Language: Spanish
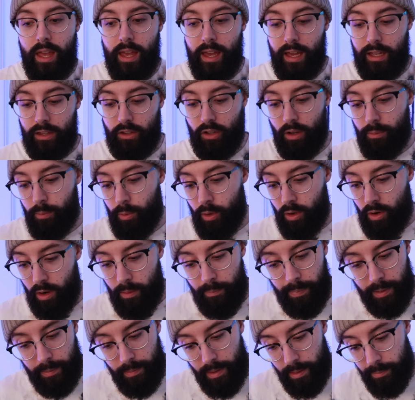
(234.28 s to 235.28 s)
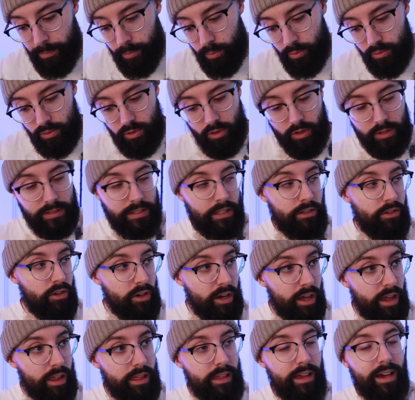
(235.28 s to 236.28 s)
Entonces, bueno, el primer punto lo que te tengo
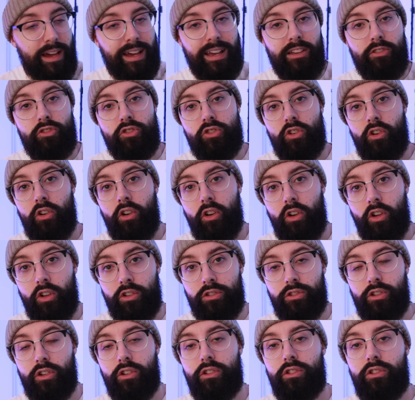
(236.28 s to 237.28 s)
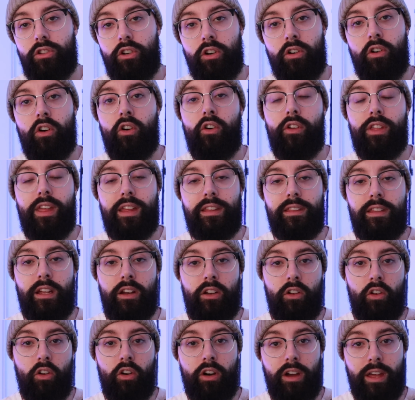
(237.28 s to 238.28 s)
que decir es que solo los tontos odian
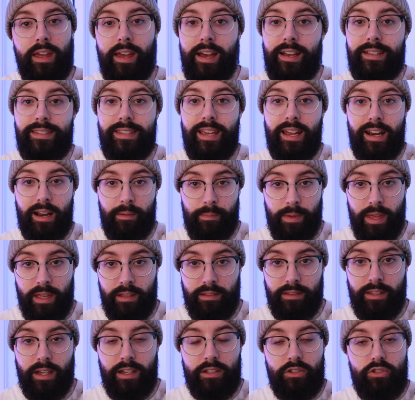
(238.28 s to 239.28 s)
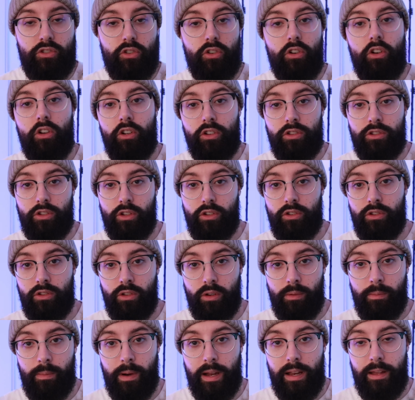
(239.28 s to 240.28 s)
tecnologías y herramientas, solo los
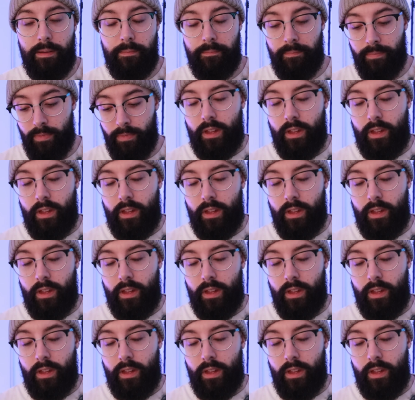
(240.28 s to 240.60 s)
tontos, ¿vale?